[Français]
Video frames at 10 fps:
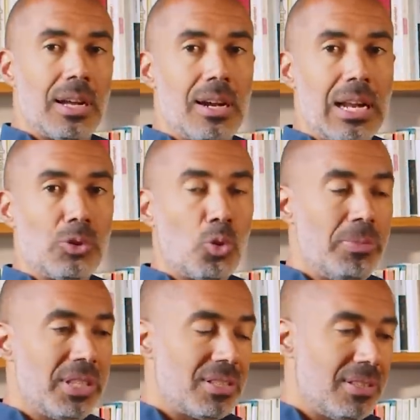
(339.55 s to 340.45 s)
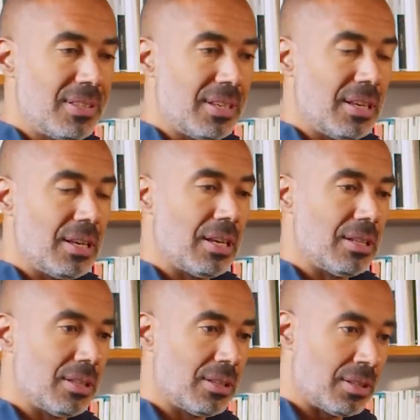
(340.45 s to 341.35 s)
la non-mixité
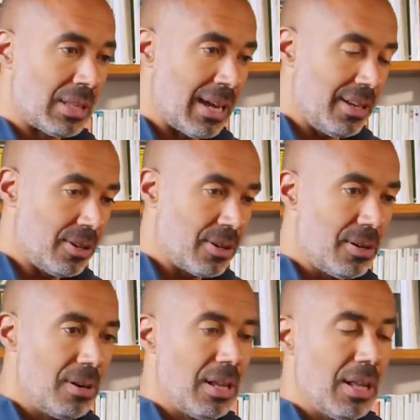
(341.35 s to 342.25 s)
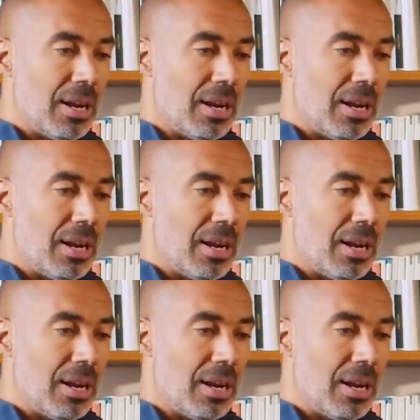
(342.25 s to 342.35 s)
à l'école,